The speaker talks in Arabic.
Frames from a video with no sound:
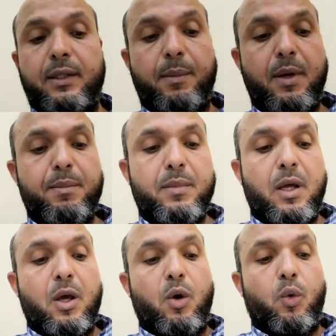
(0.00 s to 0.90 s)
تمام
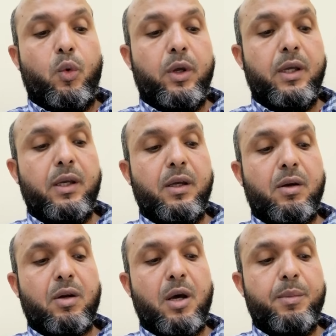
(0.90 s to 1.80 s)

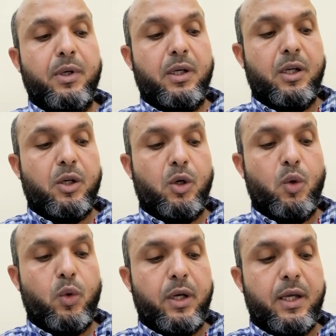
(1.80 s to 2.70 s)
والرابع اللي
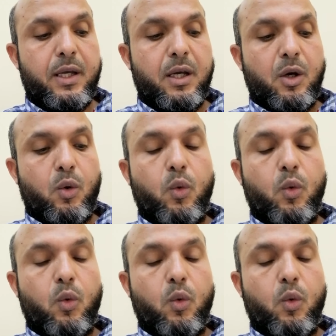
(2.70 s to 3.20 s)
هو ايه